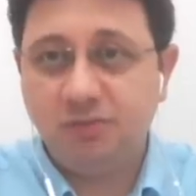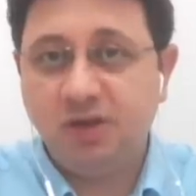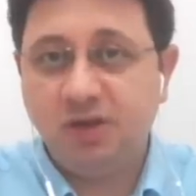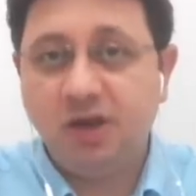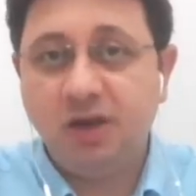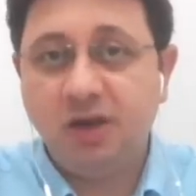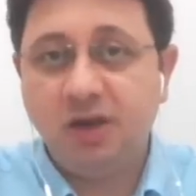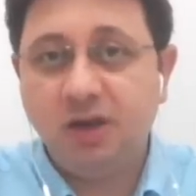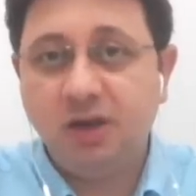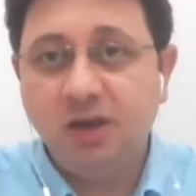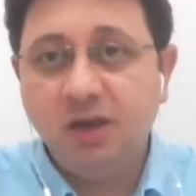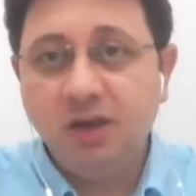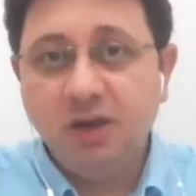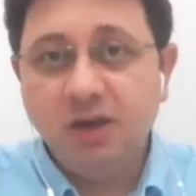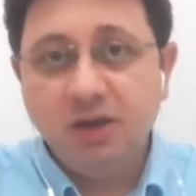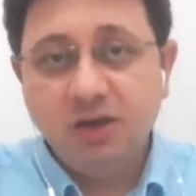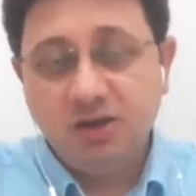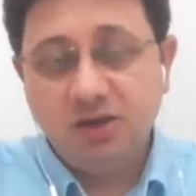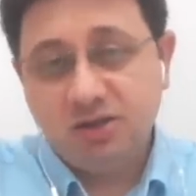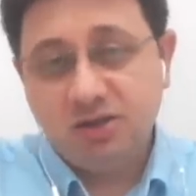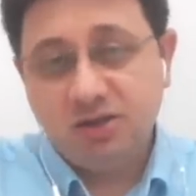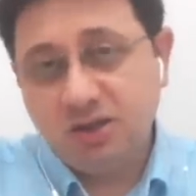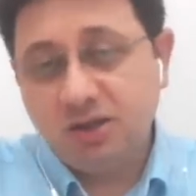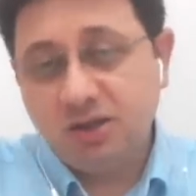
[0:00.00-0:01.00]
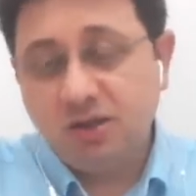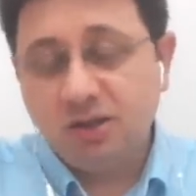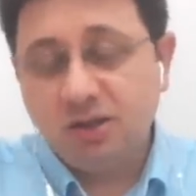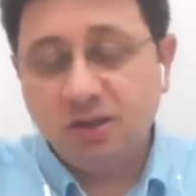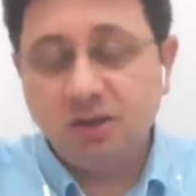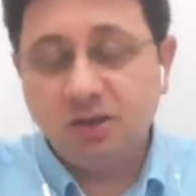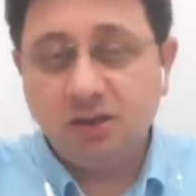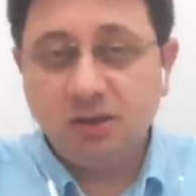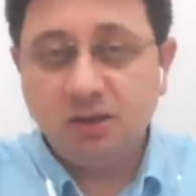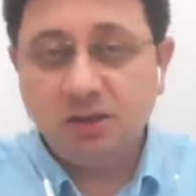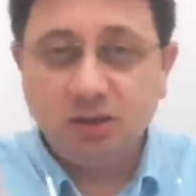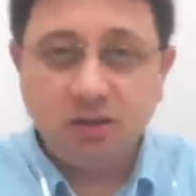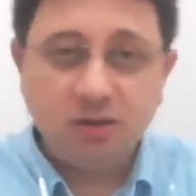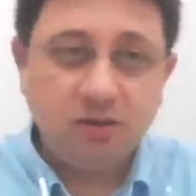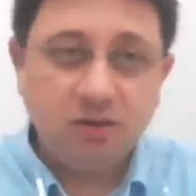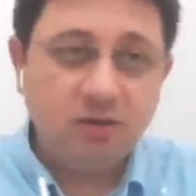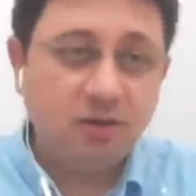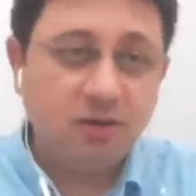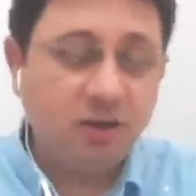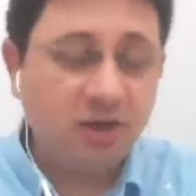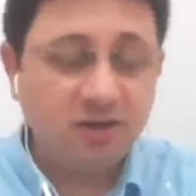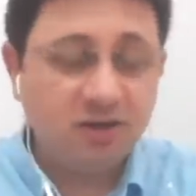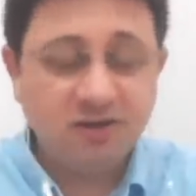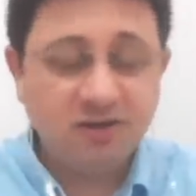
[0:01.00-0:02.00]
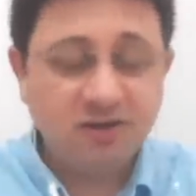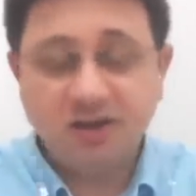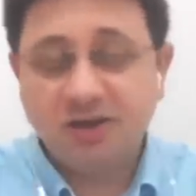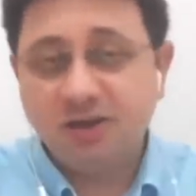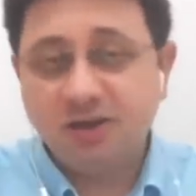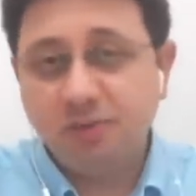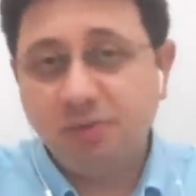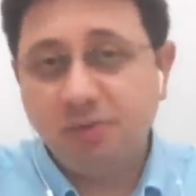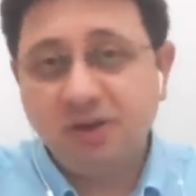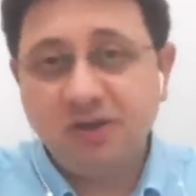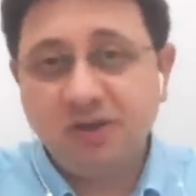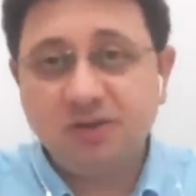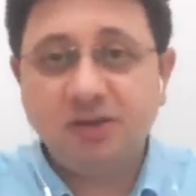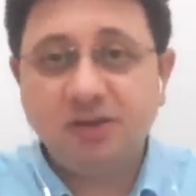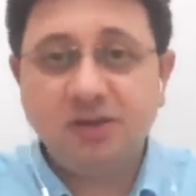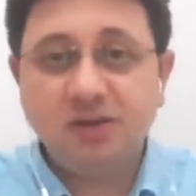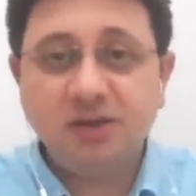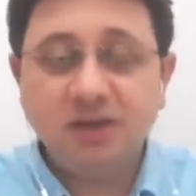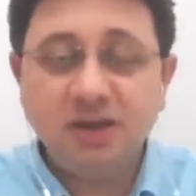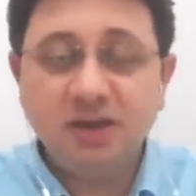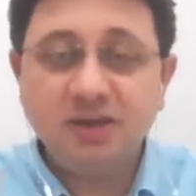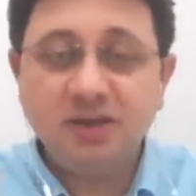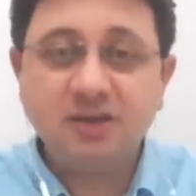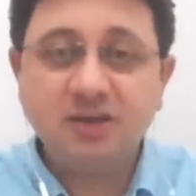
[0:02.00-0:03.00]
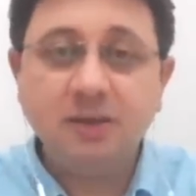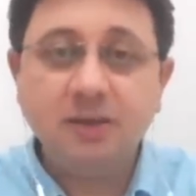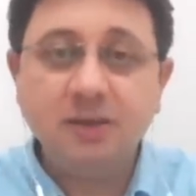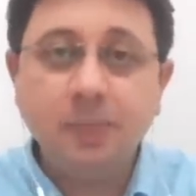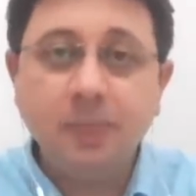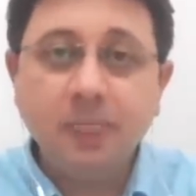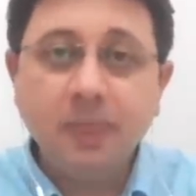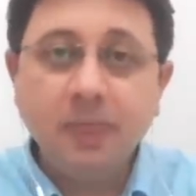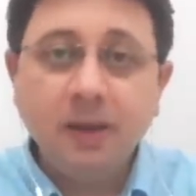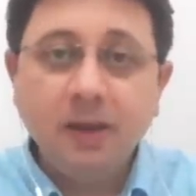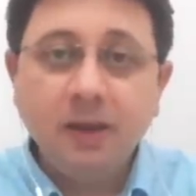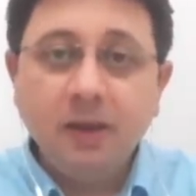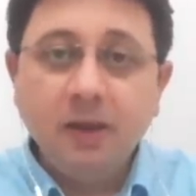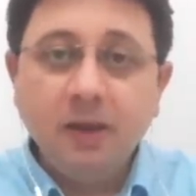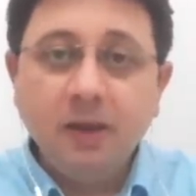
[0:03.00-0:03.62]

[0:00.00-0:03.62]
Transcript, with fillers: Yani işte e, Aster'di, Patrick'ti neyse.